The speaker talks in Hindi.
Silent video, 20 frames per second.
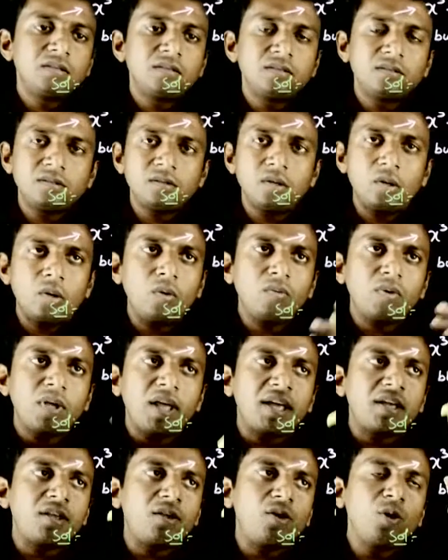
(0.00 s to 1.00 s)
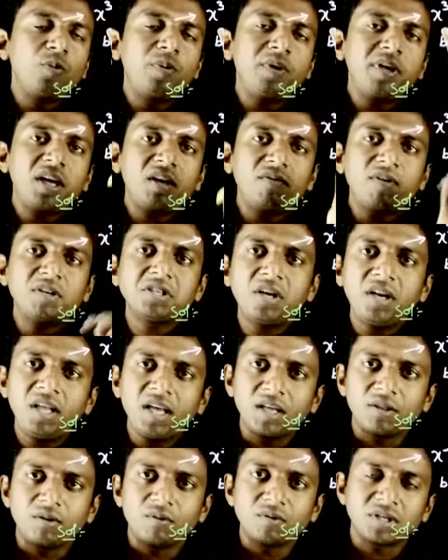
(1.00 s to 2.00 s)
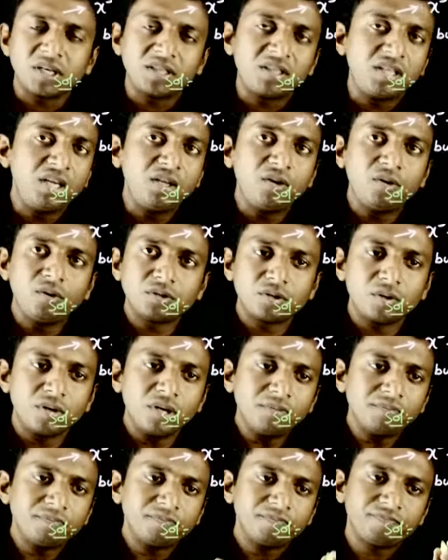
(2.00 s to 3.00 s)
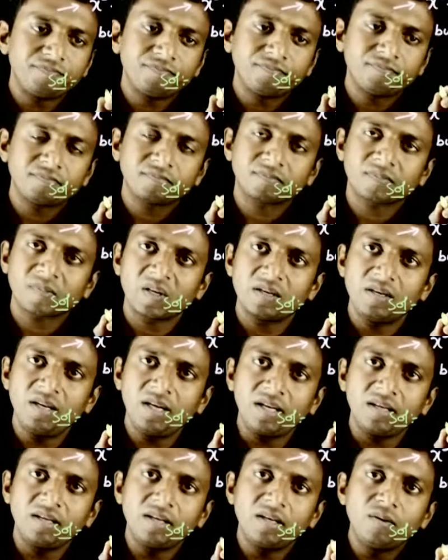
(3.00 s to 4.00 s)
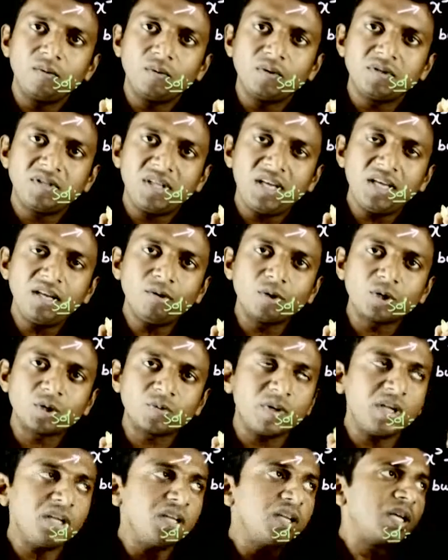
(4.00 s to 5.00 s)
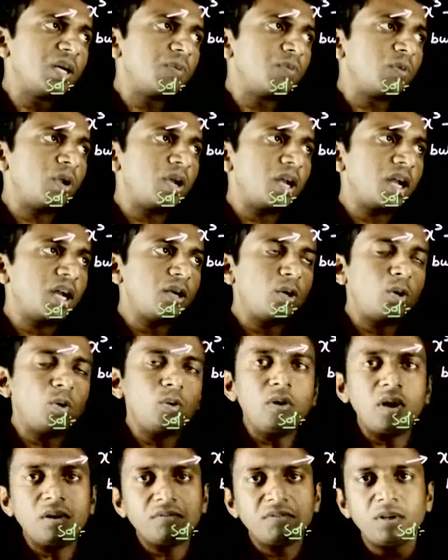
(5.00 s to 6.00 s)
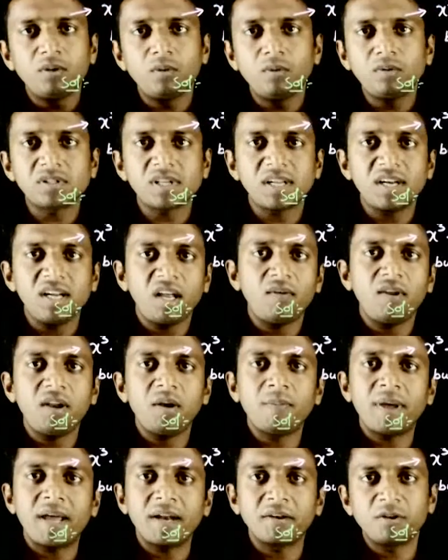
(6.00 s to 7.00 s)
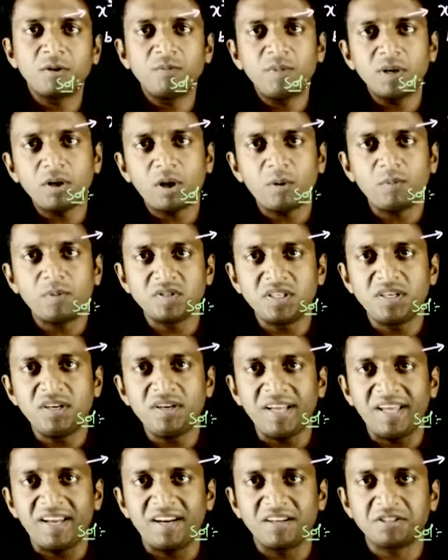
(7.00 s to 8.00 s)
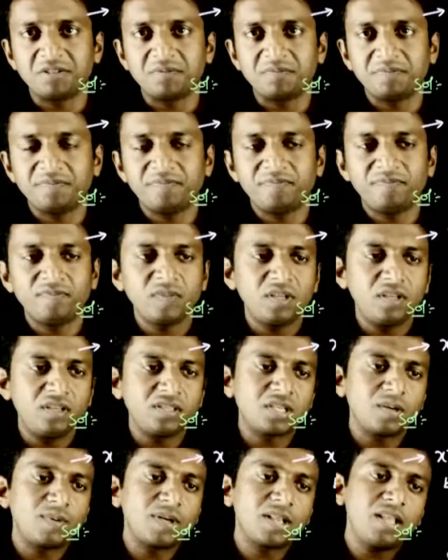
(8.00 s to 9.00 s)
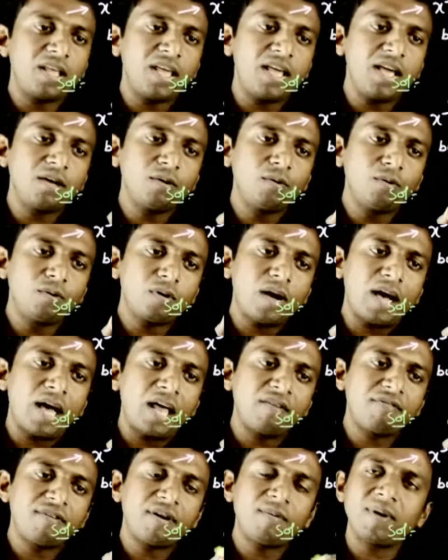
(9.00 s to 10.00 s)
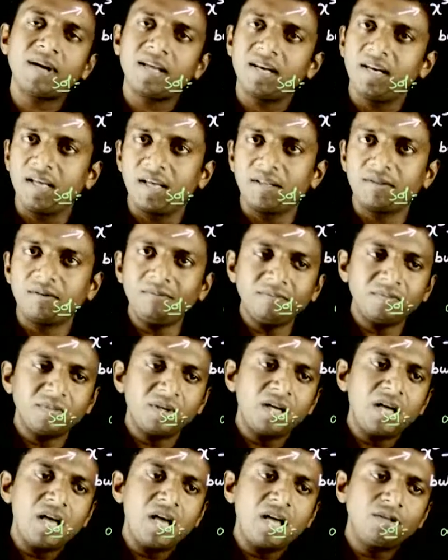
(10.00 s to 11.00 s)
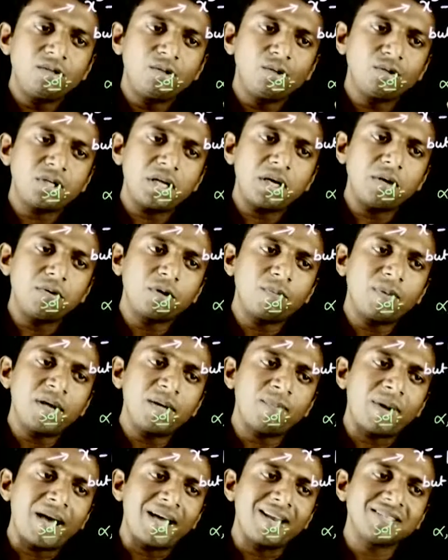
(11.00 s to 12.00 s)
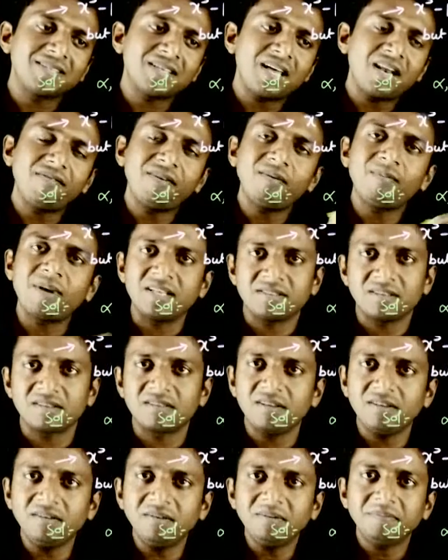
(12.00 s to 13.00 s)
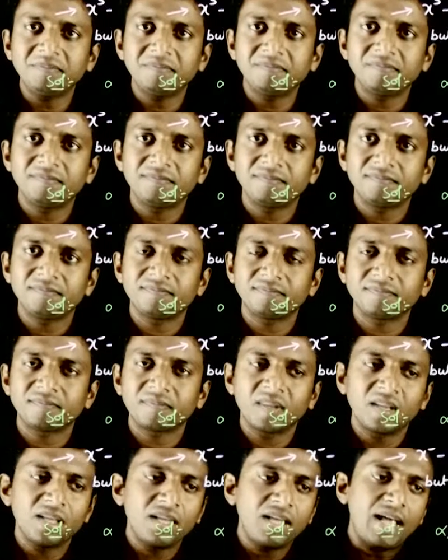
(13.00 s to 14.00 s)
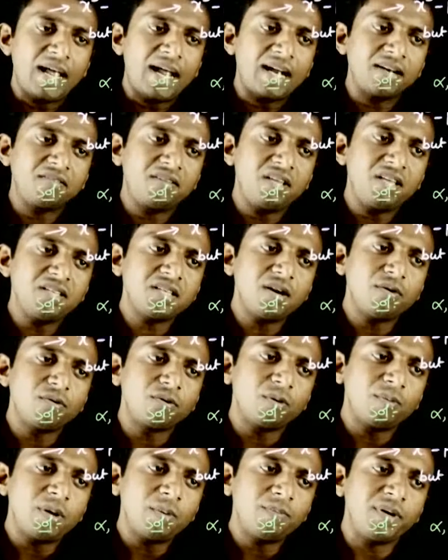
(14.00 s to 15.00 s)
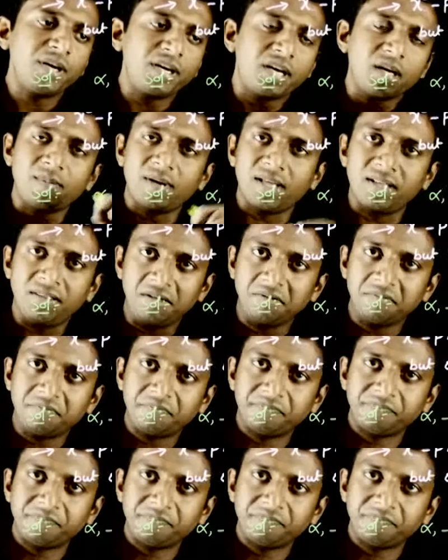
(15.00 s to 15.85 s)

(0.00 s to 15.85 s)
सो so, एक क्यूबिक इक्वेशन लिया तो उसका तीन रूट्स होगा ठीक है उस तीन रूट्स में बोल रहे टू ऑफ द रूट्स आर इक्वल इन मैग्नीट्यूड बट ऑपोजिट इन डायरेक्शन इसका मतलब एक रूट को अल्फा मान लिया तो दूसरे रूट को मैं माइनस अल्फा मान सकता हूं एंड तीसरे रूट को मैं बीटा मानता हूं